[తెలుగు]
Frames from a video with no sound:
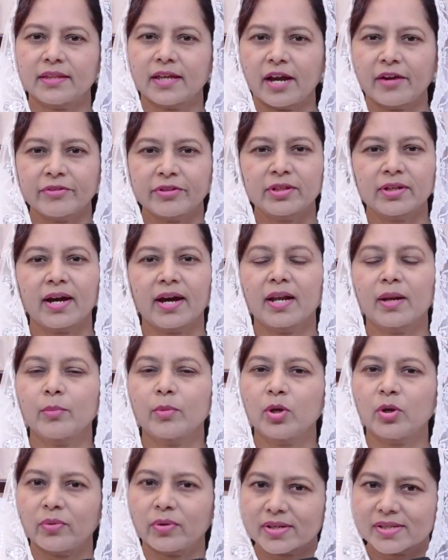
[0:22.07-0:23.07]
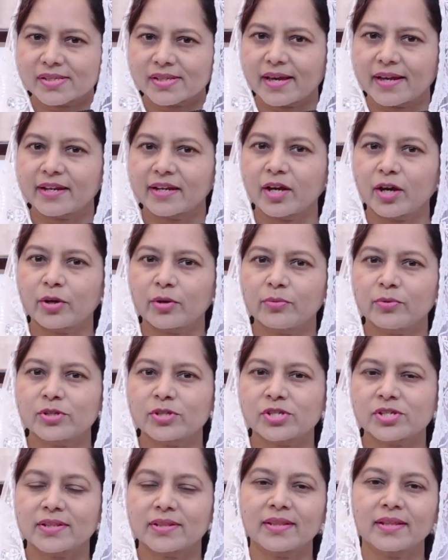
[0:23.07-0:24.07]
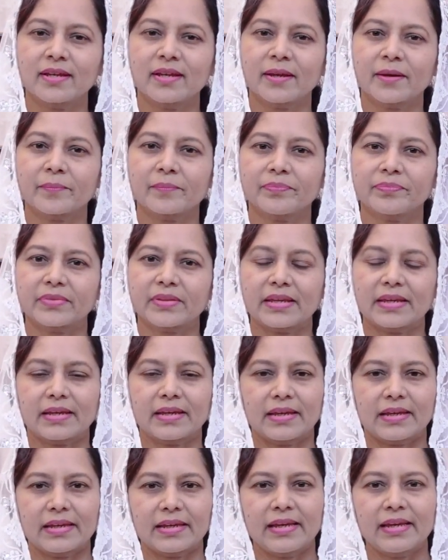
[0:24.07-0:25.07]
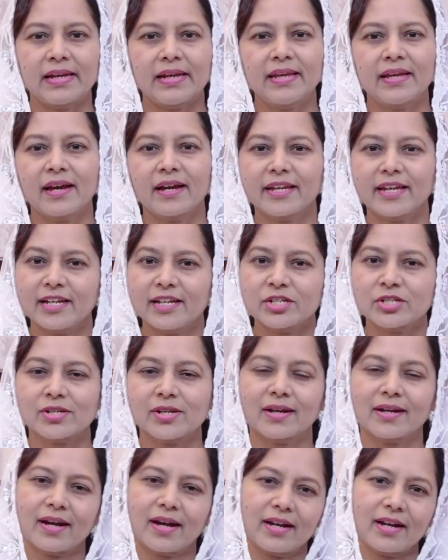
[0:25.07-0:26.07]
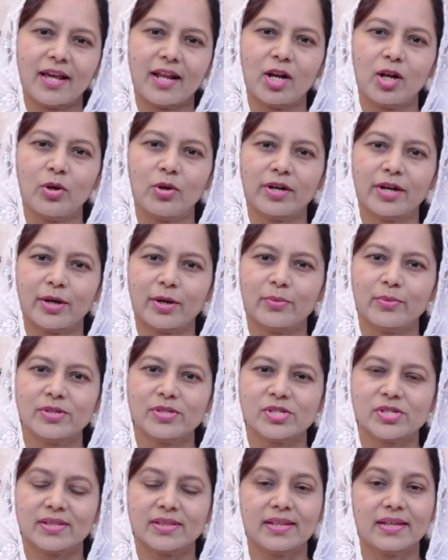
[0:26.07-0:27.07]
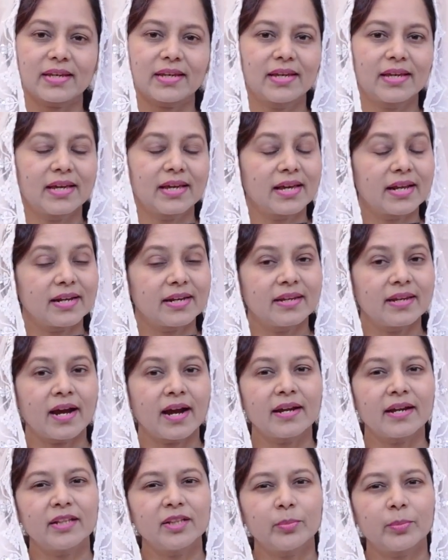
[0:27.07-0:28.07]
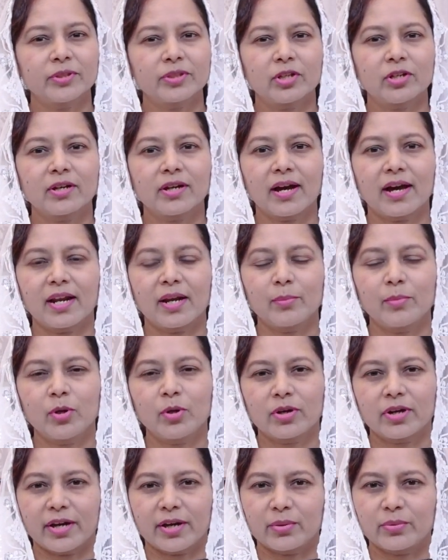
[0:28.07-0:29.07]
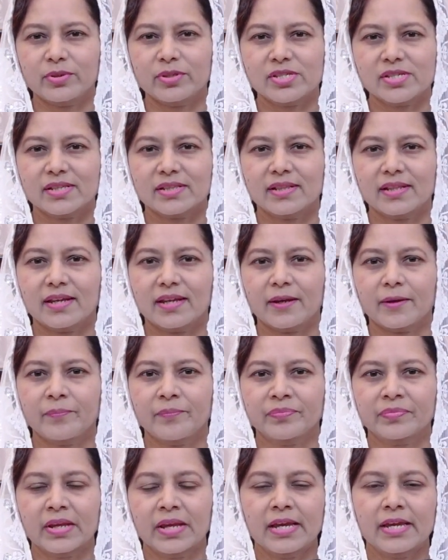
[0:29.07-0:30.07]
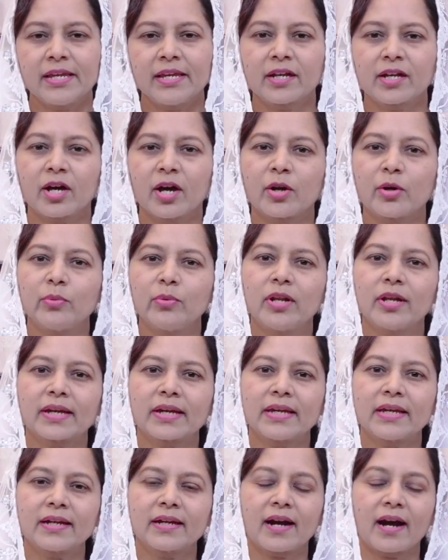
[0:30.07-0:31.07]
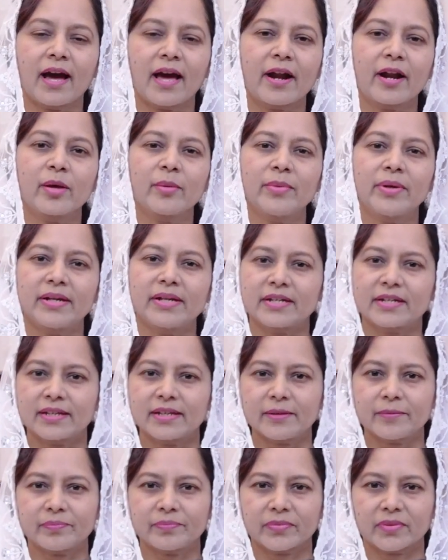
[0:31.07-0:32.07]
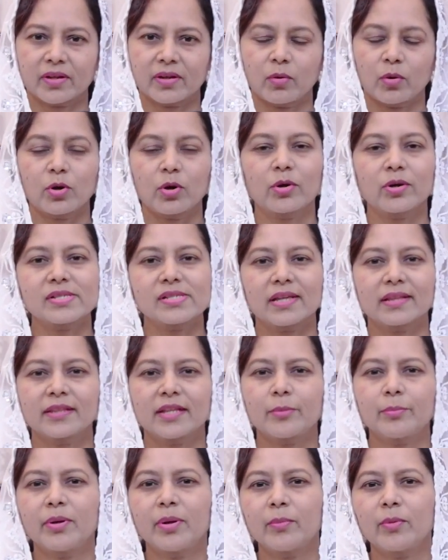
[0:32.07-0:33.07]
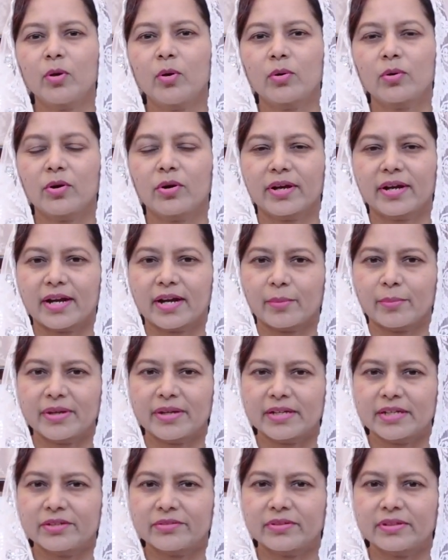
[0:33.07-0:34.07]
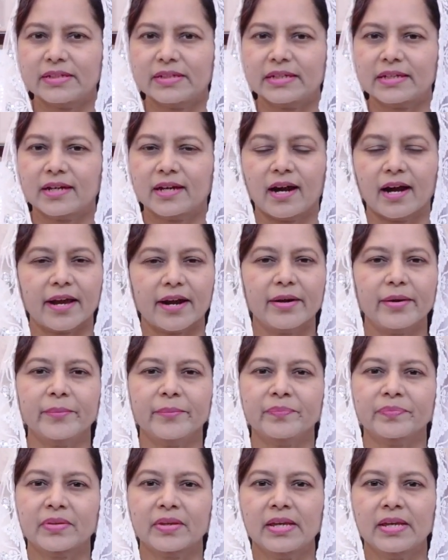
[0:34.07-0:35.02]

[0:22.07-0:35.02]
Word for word: దావిదు కాలంలో ఒకసారి కరువు వచ్చింది ఏలియా ఎలీషా కాలాలలో కరువు వచ్చింది న్యాయాధిపతుల కాలంలో కరువు వచ్చింది ఈ కరువులకి కారణం ఏంటి ఒక్కొక్క సందర్భంలో ఒక్కొక్క రకమైనటువంటి కారణం